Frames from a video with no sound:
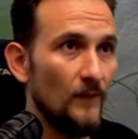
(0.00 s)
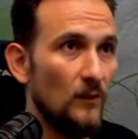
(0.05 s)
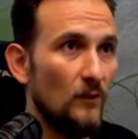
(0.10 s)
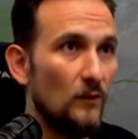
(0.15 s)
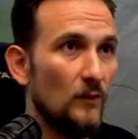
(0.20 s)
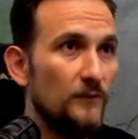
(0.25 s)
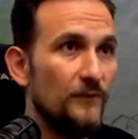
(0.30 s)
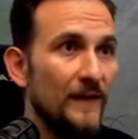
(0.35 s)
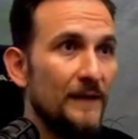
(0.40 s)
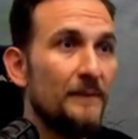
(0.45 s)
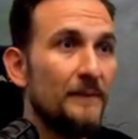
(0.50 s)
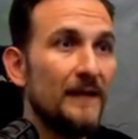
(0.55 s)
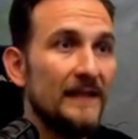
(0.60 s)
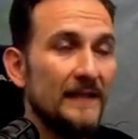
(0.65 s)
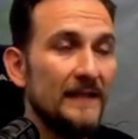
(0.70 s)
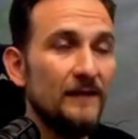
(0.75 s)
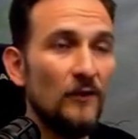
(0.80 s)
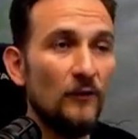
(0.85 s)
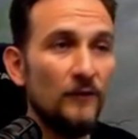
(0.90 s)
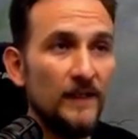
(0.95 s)
Und wenn man
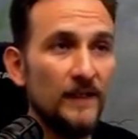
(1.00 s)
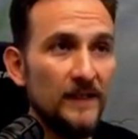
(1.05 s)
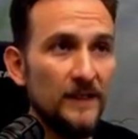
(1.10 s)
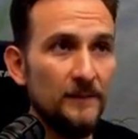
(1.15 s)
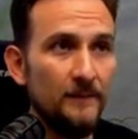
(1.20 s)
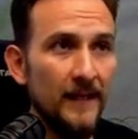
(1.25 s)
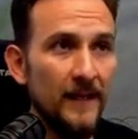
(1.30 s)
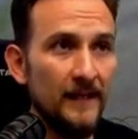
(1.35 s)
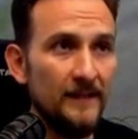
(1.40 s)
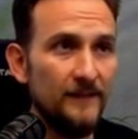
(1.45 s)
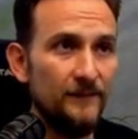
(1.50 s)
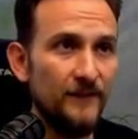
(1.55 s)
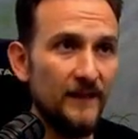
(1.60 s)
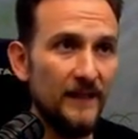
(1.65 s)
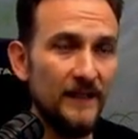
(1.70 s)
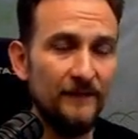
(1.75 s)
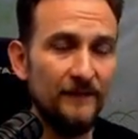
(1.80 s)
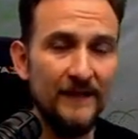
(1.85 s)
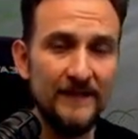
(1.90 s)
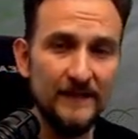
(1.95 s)
hier auch wirklich merkt, die
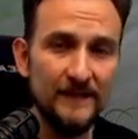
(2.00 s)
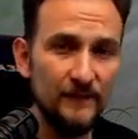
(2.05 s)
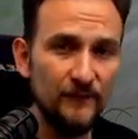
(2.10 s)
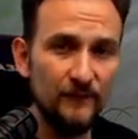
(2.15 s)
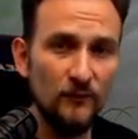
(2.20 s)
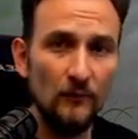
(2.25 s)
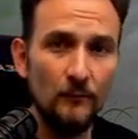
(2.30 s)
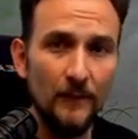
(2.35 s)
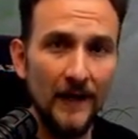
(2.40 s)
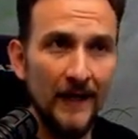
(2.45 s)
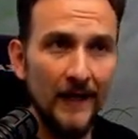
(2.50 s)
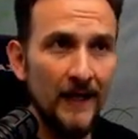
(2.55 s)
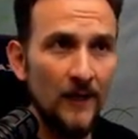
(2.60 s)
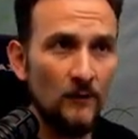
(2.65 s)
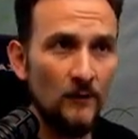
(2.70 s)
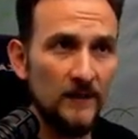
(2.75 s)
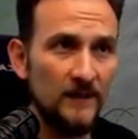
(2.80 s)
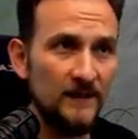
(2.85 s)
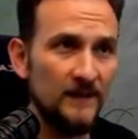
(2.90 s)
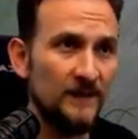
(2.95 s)
Frequenz ist vorbei
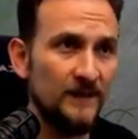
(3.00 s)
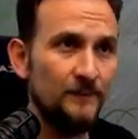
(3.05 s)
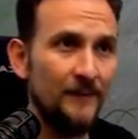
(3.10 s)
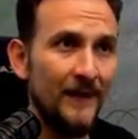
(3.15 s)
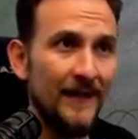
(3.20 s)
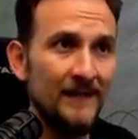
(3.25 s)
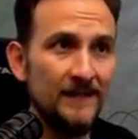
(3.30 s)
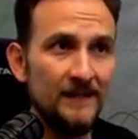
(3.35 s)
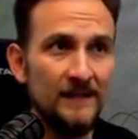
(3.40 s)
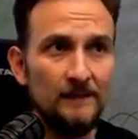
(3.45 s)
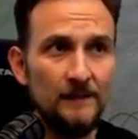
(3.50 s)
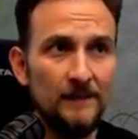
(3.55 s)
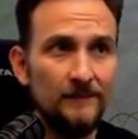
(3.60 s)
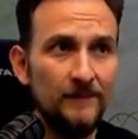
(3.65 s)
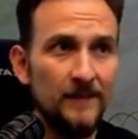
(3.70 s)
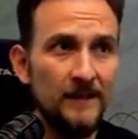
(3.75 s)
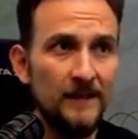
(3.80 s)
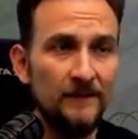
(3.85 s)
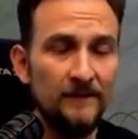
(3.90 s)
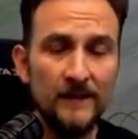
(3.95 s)
oder es, es beißt nicht mehr
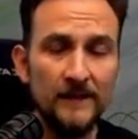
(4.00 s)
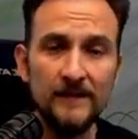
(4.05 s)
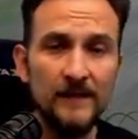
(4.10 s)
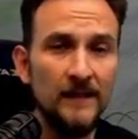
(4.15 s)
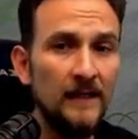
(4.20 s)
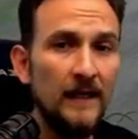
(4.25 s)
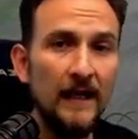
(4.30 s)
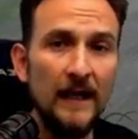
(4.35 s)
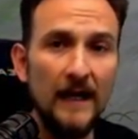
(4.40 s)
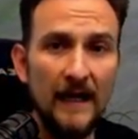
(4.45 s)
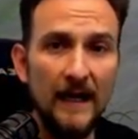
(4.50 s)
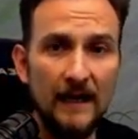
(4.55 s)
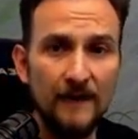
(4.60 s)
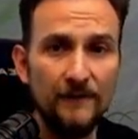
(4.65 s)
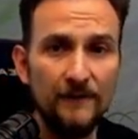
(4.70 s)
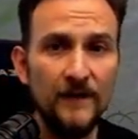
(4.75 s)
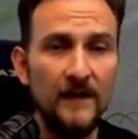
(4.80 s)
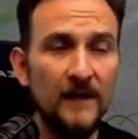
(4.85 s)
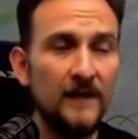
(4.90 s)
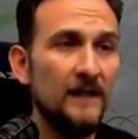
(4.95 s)
wirklich was,
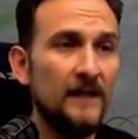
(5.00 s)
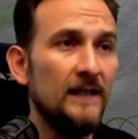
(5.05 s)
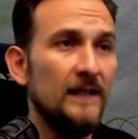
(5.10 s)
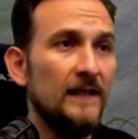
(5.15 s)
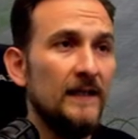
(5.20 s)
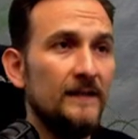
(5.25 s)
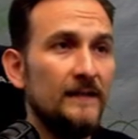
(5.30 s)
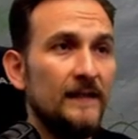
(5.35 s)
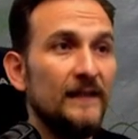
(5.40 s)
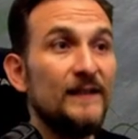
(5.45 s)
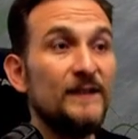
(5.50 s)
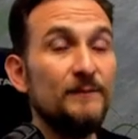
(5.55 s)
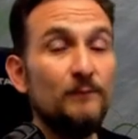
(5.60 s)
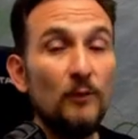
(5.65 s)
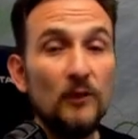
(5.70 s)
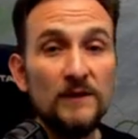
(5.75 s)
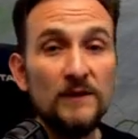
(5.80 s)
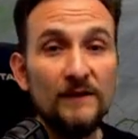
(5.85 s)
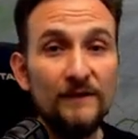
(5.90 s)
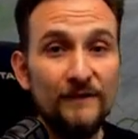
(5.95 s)
einfach den Spot
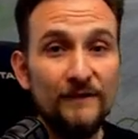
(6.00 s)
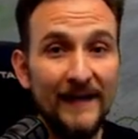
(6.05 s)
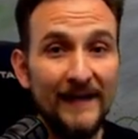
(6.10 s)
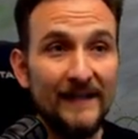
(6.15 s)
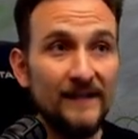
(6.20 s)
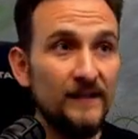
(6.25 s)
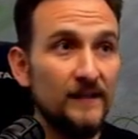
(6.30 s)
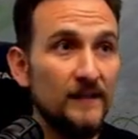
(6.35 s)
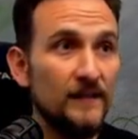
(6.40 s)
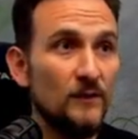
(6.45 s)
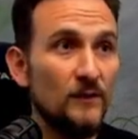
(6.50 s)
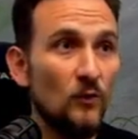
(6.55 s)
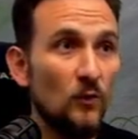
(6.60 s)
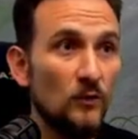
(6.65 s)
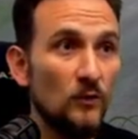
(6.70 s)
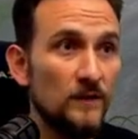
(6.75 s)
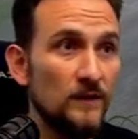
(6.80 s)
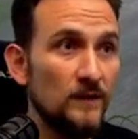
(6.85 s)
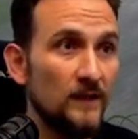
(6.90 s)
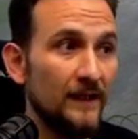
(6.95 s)
wechseln
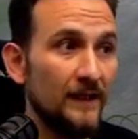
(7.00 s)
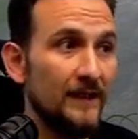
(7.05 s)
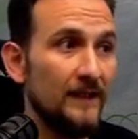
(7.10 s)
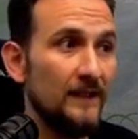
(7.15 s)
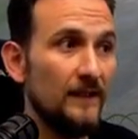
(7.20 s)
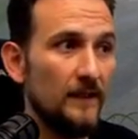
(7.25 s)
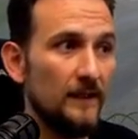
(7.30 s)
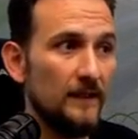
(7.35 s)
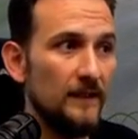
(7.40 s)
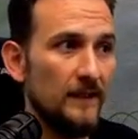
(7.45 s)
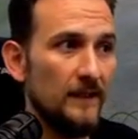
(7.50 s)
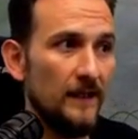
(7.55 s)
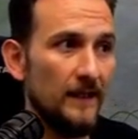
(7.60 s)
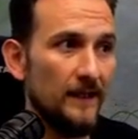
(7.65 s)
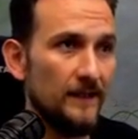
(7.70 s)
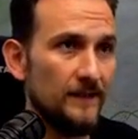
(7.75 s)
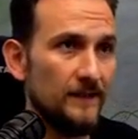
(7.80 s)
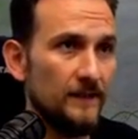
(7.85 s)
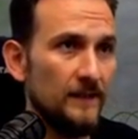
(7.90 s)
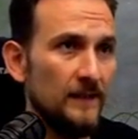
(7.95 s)
und regenerieren
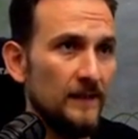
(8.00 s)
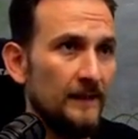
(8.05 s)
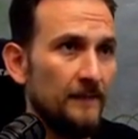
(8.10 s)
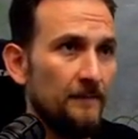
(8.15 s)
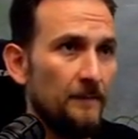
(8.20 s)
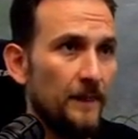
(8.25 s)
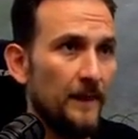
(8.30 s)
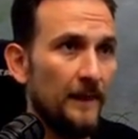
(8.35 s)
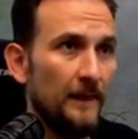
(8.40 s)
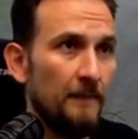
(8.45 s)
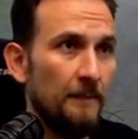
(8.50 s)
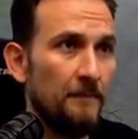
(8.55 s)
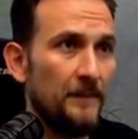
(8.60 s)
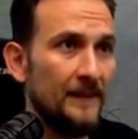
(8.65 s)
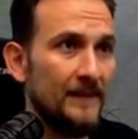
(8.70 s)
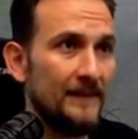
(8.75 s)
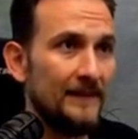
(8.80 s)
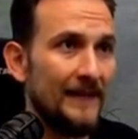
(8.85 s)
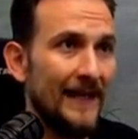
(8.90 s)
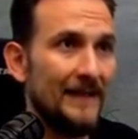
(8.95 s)
lassen. Ähm,
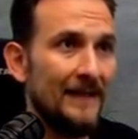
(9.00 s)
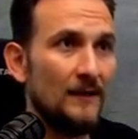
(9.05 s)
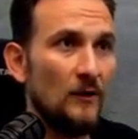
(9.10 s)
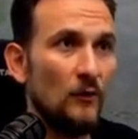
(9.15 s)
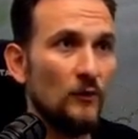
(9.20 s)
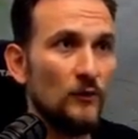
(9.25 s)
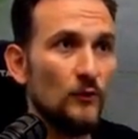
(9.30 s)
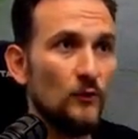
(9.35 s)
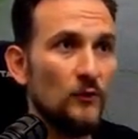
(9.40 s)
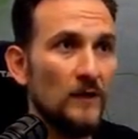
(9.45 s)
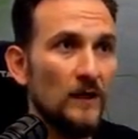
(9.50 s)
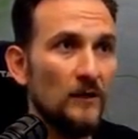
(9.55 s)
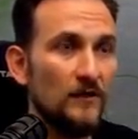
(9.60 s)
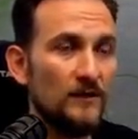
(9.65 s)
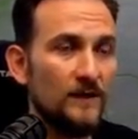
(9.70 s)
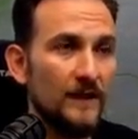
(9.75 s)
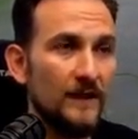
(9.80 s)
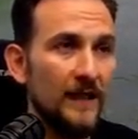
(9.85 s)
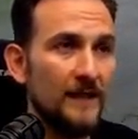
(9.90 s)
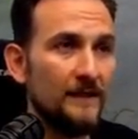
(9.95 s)
es kann auch durchaus
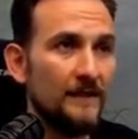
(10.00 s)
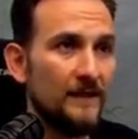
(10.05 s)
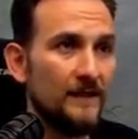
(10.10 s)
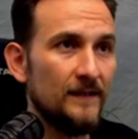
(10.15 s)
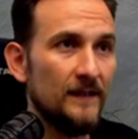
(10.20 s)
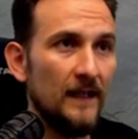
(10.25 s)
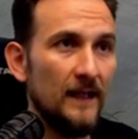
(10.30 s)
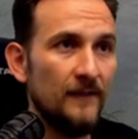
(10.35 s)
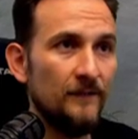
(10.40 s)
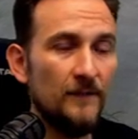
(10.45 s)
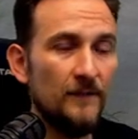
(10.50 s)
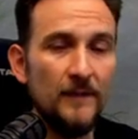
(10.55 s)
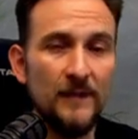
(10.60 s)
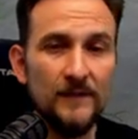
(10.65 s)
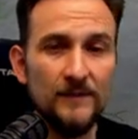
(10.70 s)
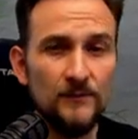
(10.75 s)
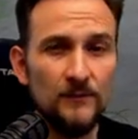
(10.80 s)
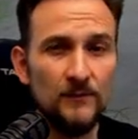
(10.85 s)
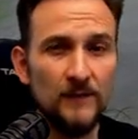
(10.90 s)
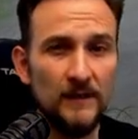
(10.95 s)
sein, dass er einfach mal
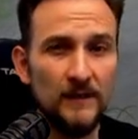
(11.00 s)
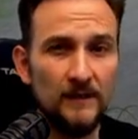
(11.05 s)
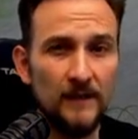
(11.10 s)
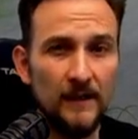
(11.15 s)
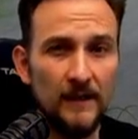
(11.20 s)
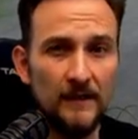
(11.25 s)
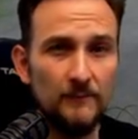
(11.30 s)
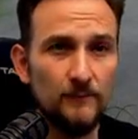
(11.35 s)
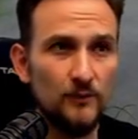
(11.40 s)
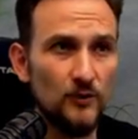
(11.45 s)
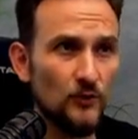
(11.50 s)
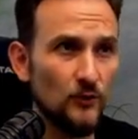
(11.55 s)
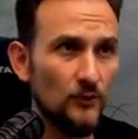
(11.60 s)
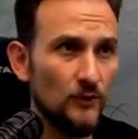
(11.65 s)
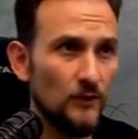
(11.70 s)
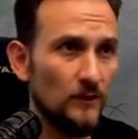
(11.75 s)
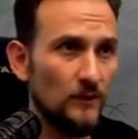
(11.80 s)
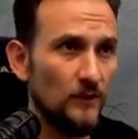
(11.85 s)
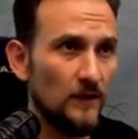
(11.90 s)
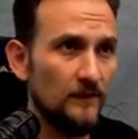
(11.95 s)
so nach einer halben
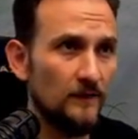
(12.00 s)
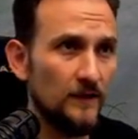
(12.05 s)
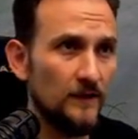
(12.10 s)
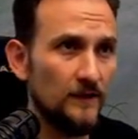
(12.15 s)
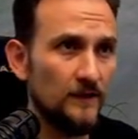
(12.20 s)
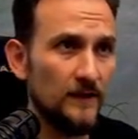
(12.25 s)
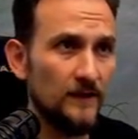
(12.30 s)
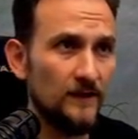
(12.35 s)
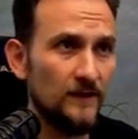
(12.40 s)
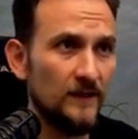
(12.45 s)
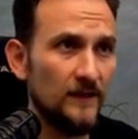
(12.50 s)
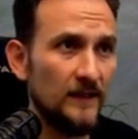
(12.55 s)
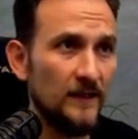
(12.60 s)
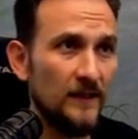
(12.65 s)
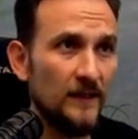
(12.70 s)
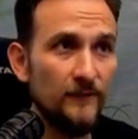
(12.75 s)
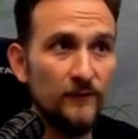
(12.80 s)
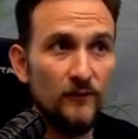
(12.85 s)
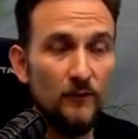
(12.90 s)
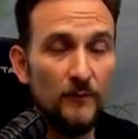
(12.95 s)
Stunde oder was, dass es dann
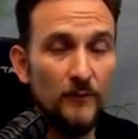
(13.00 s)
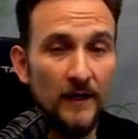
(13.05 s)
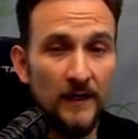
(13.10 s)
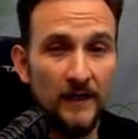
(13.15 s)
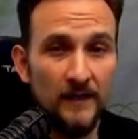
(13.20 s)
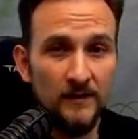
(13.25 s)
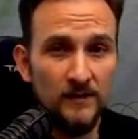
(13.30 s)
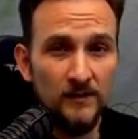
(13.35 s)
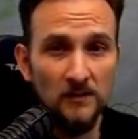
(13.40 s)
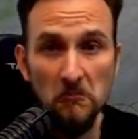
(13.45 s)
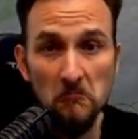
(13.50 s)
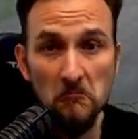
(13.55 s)
halt vorbei ist.